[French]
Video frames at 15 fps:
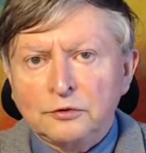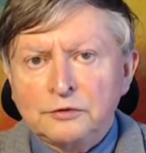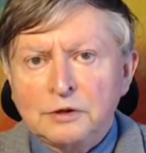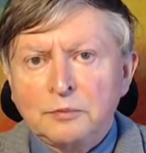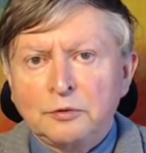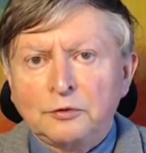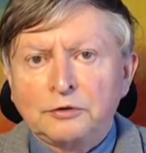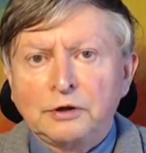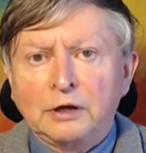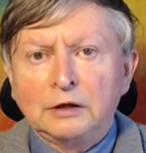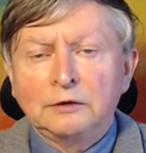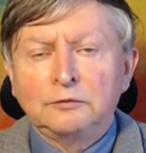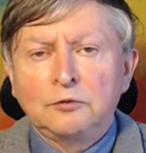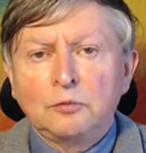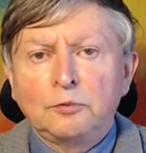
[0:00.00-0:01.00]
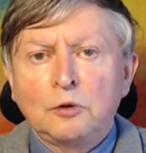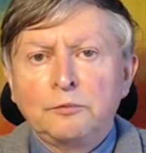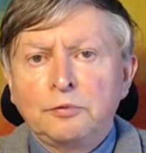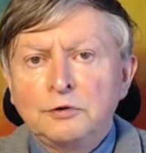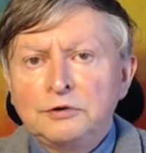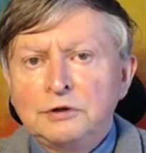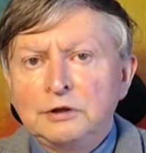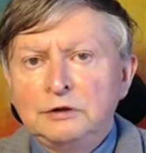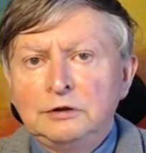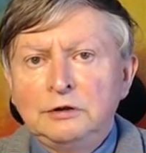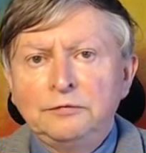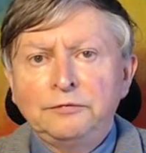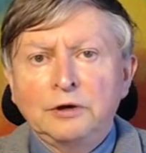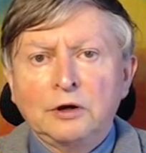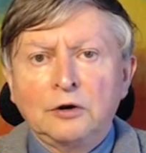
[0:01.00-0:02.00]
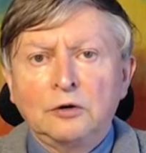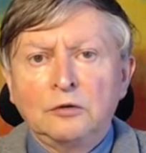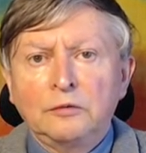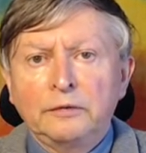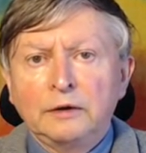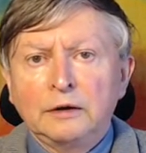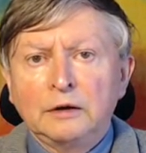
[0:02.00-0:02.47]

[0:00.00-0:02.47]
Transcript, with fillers: C'est pour ça qu'il faut proposer différents